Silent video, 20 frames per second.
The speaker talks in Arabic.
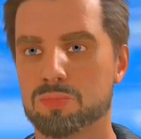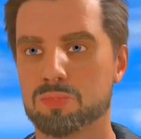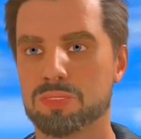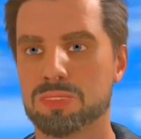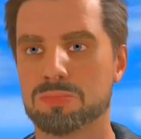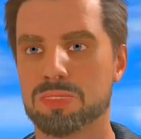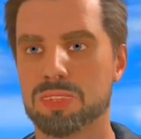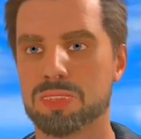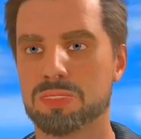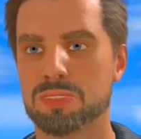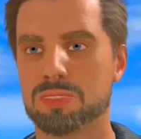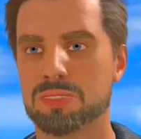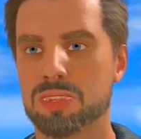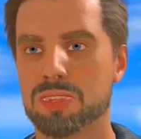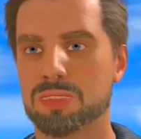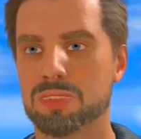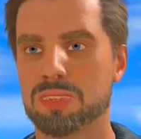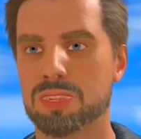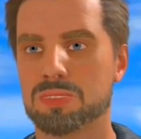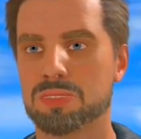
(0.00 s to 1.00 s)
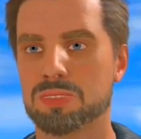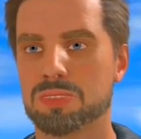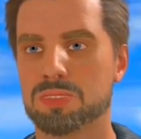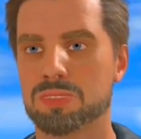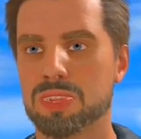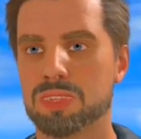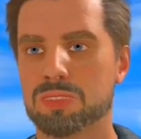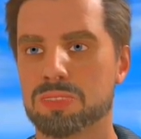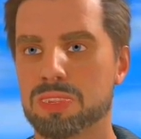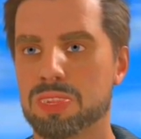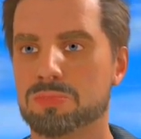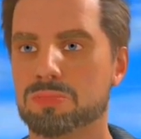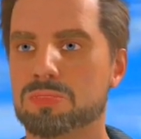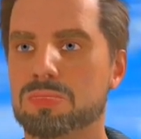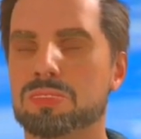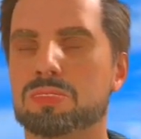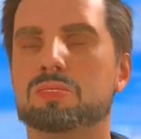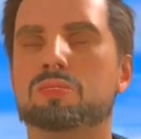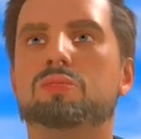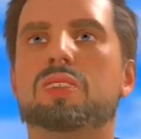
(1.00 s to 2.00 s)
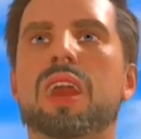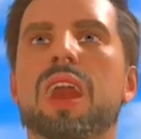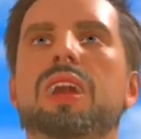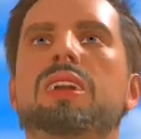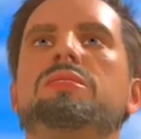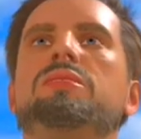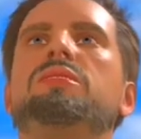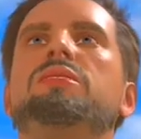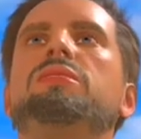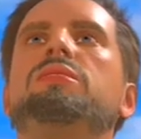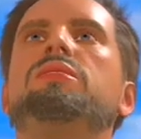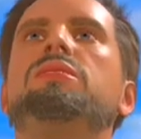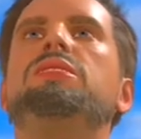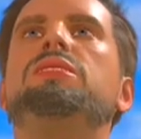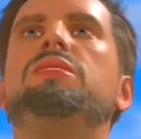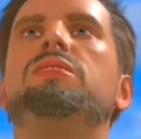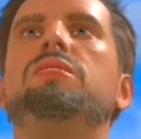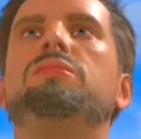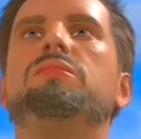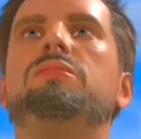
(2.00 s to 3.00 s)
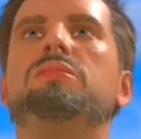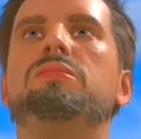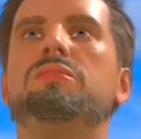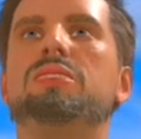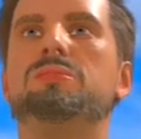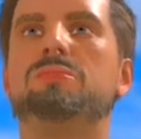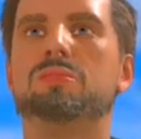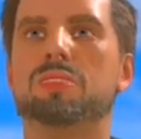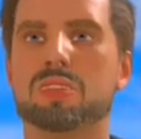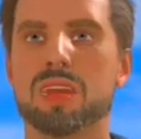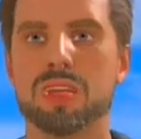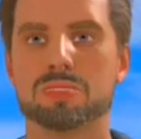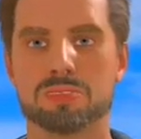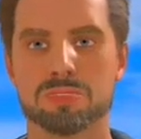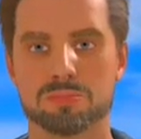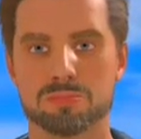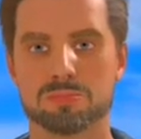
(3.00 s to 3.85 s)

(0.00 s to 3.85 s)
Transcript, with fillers: وحكايات العجائز وروض نفسك بالتقوى